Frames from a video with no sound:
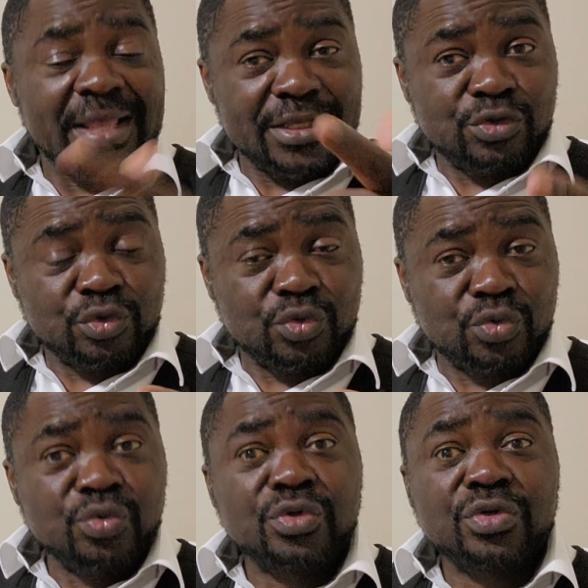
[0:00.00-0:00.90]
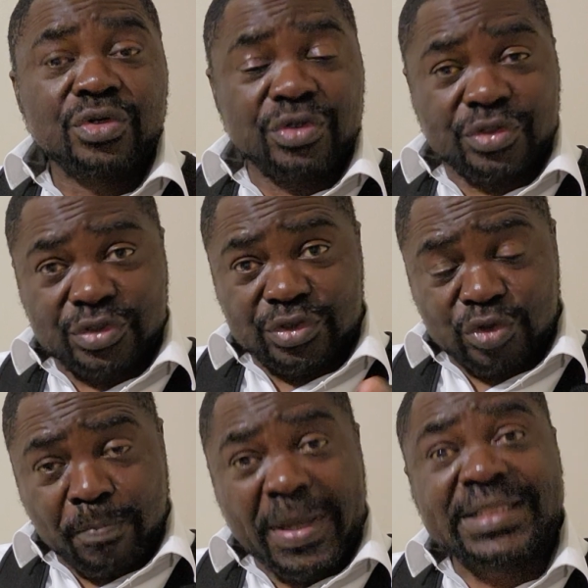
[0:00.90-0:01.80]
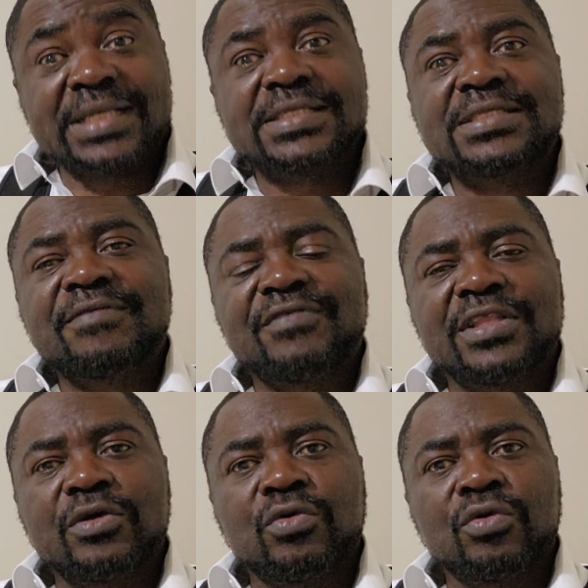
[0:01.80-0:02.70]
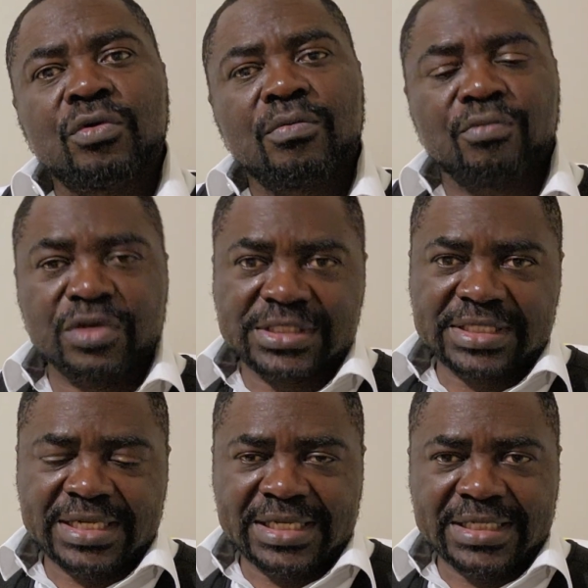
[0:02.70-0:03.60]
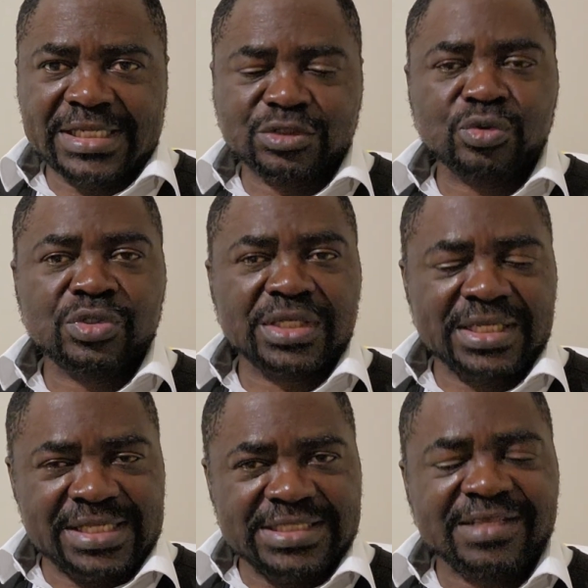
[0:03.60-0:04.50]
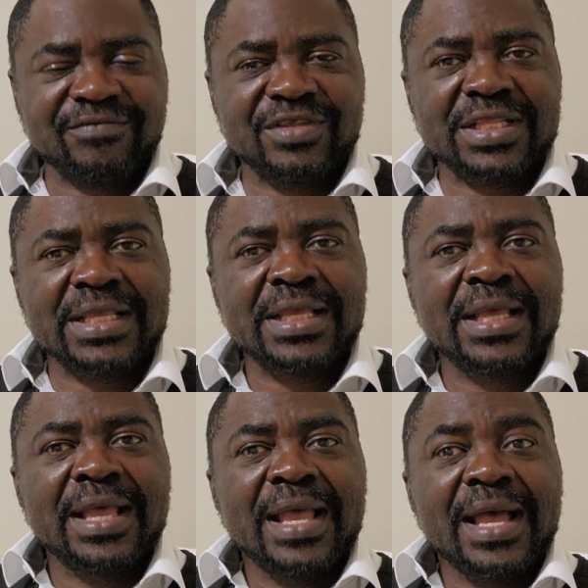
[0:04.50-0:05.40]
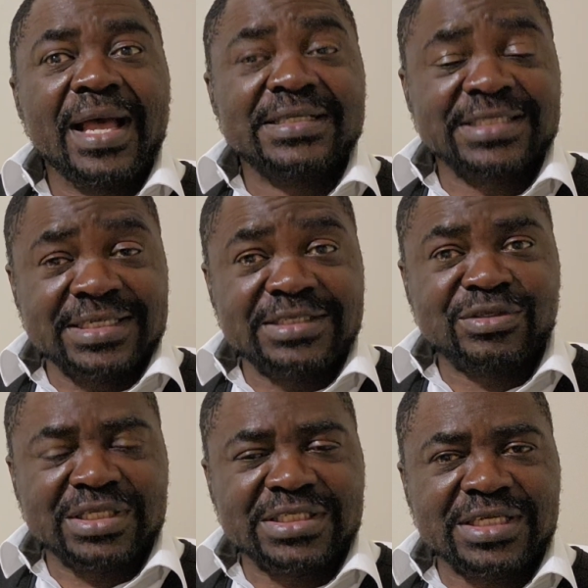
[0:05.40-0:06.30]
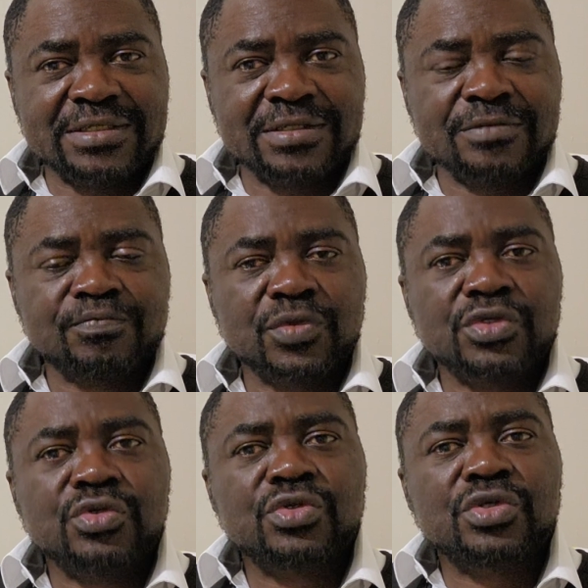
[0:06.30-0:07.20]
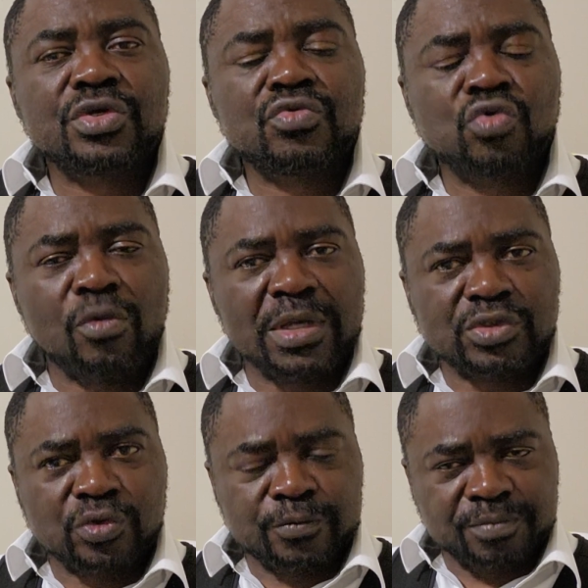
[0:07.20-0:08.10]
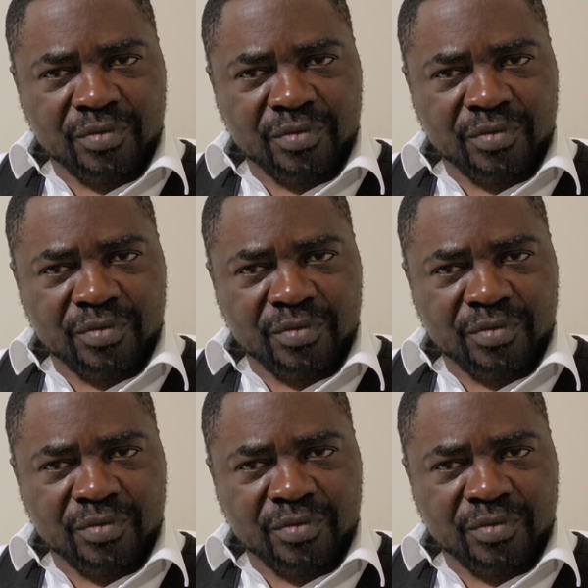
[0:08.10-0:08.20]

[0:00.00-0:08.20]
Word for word: et surtout de partager ces vidéos pour essayer d'éclairer les autres et de les inviter à s'intéresser cette chaîne. Sur ce, nous commençons.